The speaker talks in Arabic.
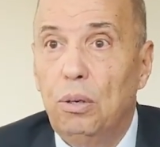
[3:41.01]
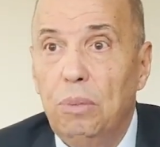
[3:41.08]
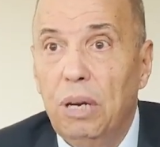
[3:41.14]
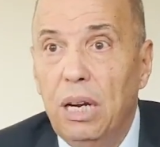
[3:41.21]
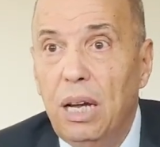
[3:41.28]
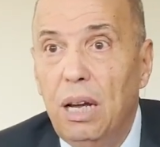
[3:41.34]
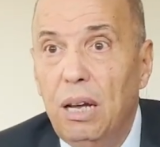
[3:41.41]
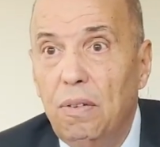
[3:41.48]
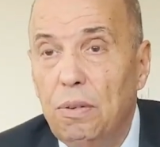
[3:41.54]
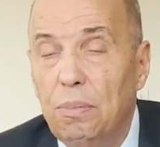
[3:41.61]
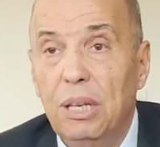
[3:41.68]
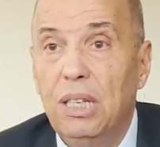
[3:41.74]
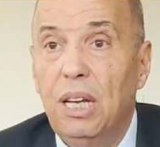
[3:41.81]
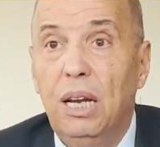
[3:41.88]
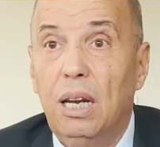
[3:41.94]
المرأة
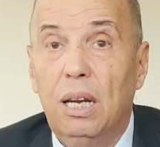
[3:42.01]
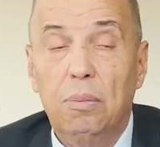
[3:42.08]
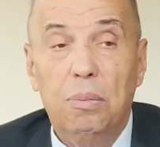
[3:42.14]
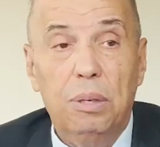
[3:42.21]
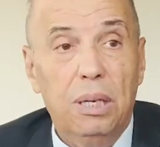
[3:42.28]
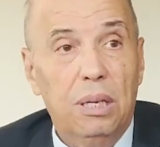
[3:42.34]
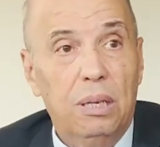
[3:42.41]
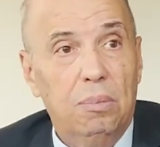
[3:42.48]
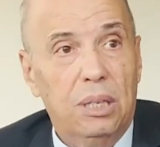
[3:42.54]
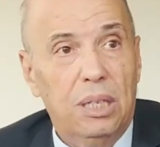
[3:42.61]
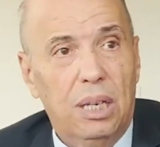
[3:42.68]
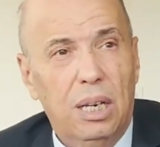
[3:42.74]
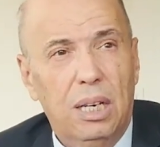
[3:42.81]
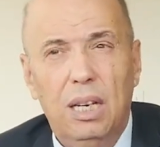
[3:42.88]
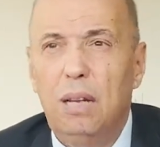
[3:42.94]
فيما يتعلق
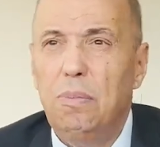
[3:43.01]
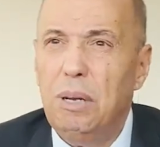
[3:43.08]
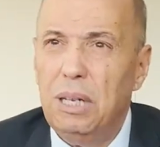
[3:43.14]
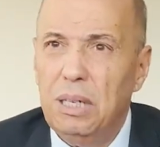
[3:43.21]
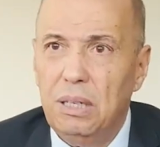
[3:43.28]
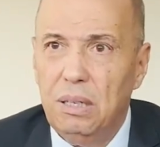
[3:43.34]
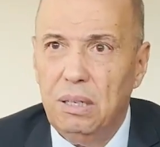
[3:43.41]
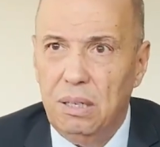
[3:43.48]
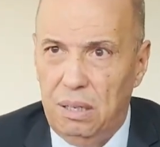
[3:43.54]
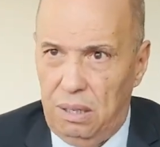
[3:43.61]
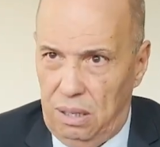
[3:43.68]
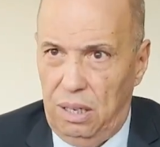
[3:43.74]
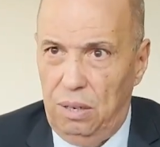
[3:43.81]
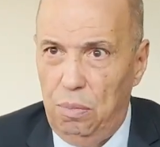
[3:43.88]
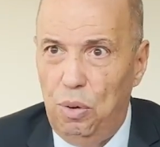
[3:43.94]
بمثلا النمط
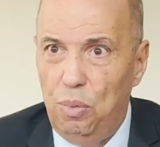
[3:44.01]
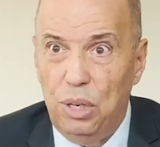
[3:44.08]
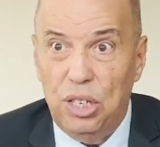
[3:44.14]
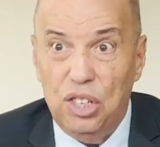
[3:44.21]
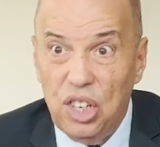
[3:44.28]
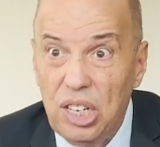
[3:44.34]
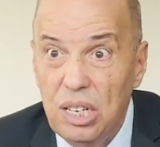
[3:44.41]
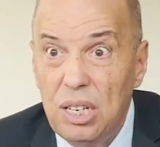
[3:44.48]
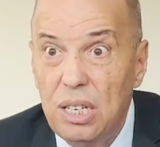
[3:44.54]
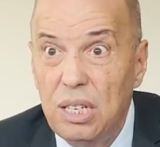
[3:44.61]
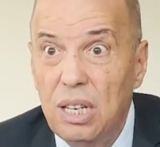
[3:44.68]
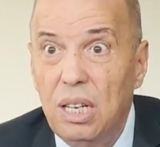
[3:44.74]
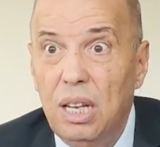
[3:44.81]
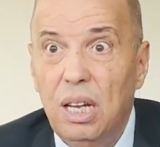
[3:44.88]
التنموي الجديد